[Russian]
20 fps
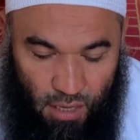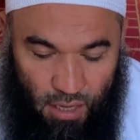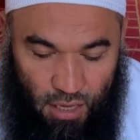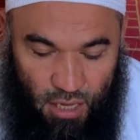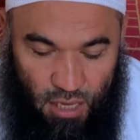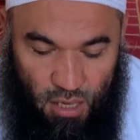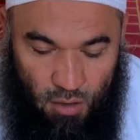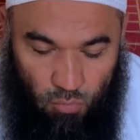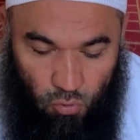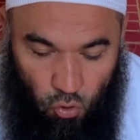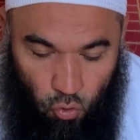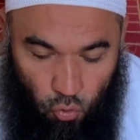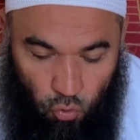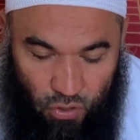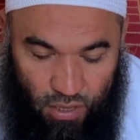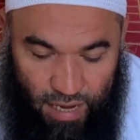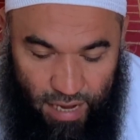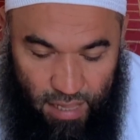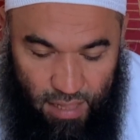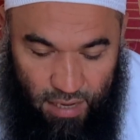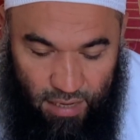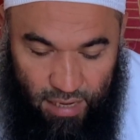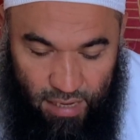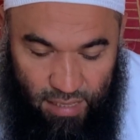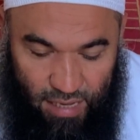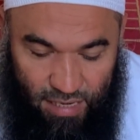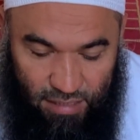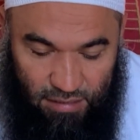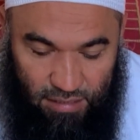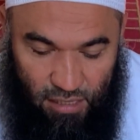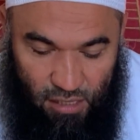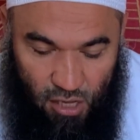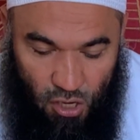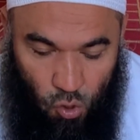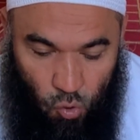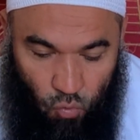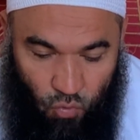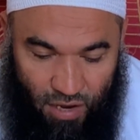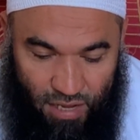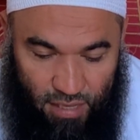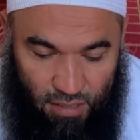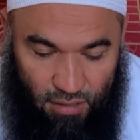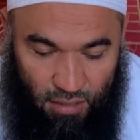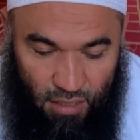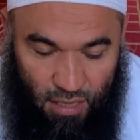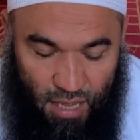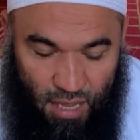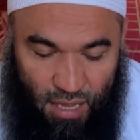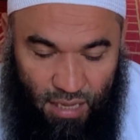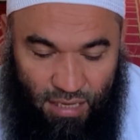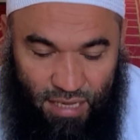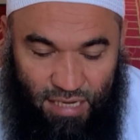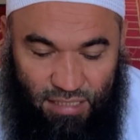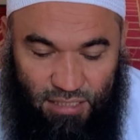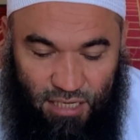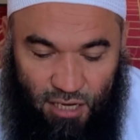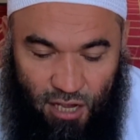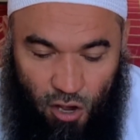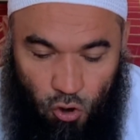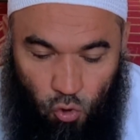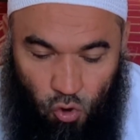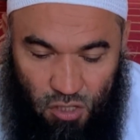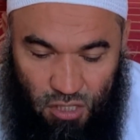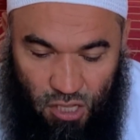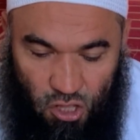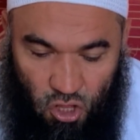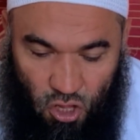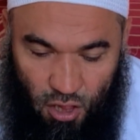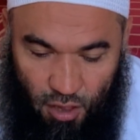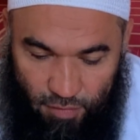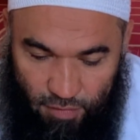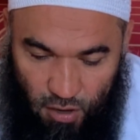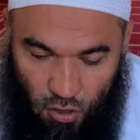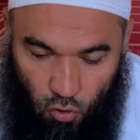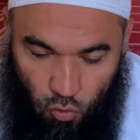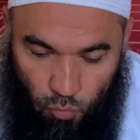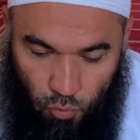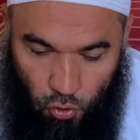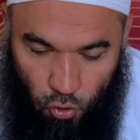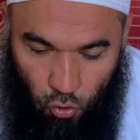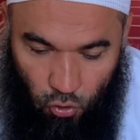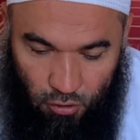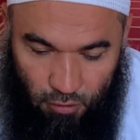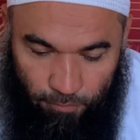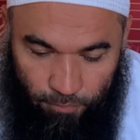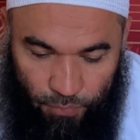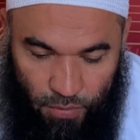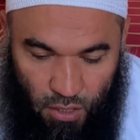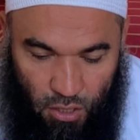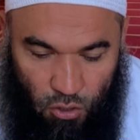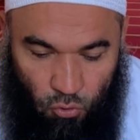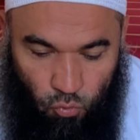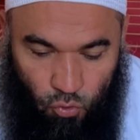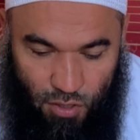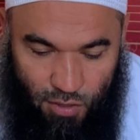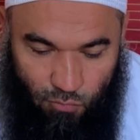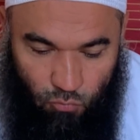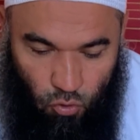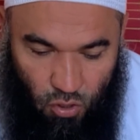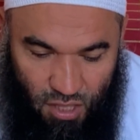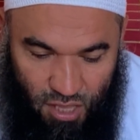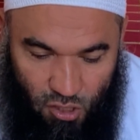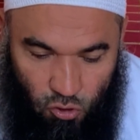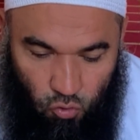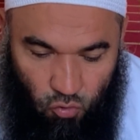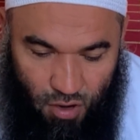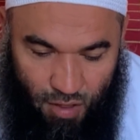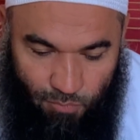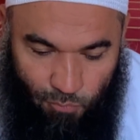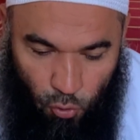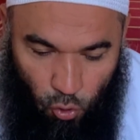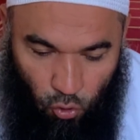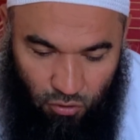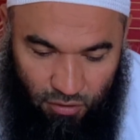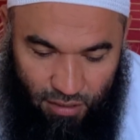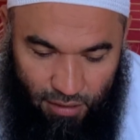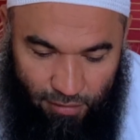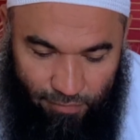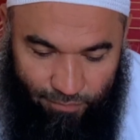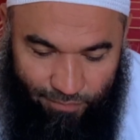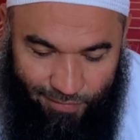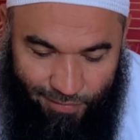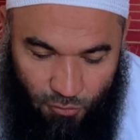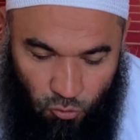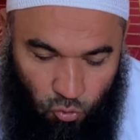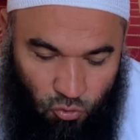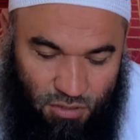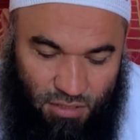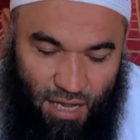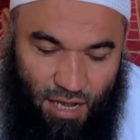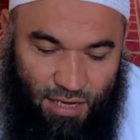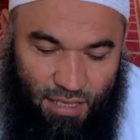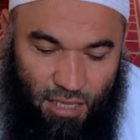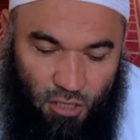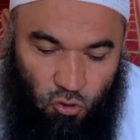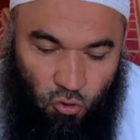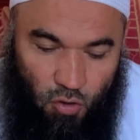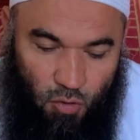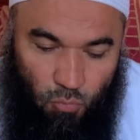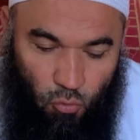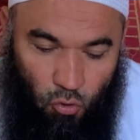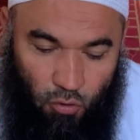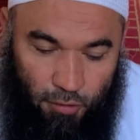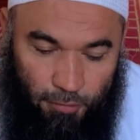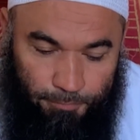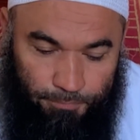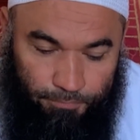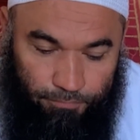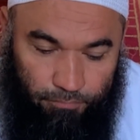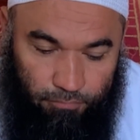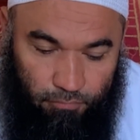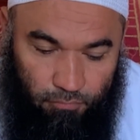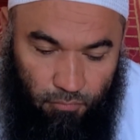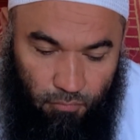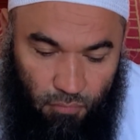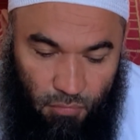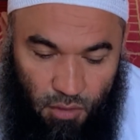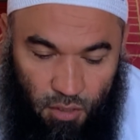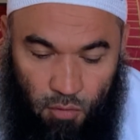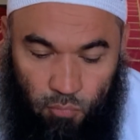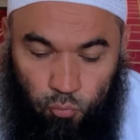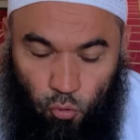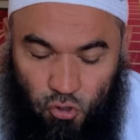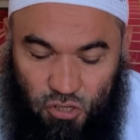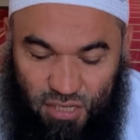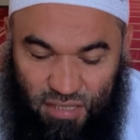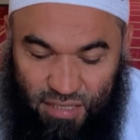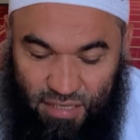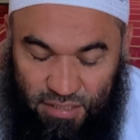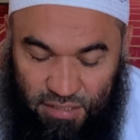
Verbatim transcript: И нимрун галя каляйса лягуалят, если какой-то человек умрет, и у него нету ребенка, то есть как нету ребенка, будь это